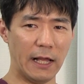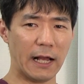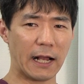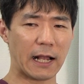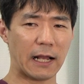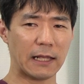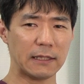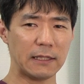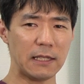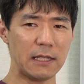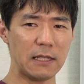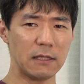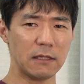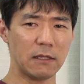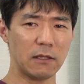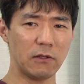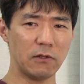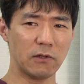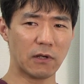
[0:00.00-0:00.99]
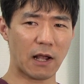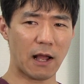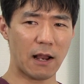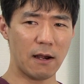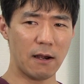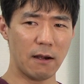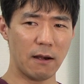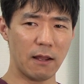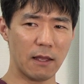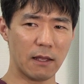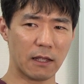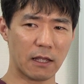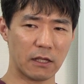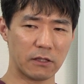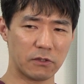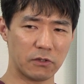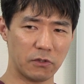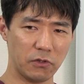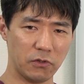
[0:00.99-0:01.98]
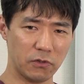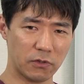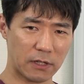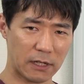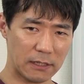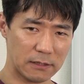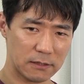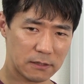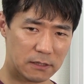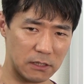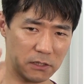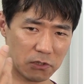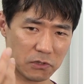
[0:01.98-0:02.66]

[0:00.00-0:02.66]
カテーテル関連血流感染